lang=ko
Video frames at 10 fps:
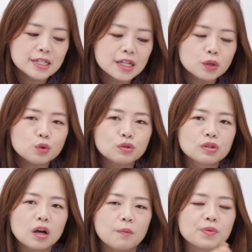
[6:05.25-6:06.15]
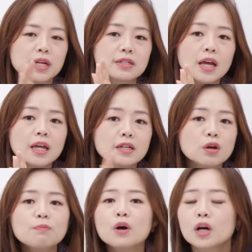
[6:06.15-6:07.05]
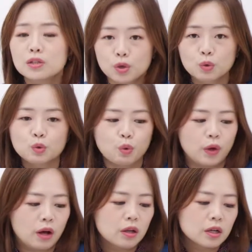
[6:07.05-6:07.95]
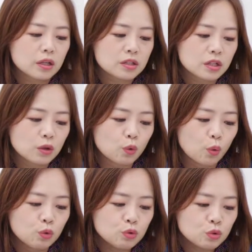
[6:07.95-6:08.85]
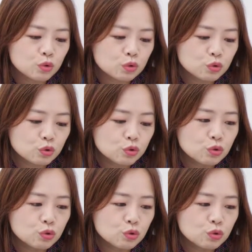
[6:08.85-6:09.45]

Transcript: 채도는요 색의 선명한 정도예요 그래서 이걸 오른쪽으로 쭉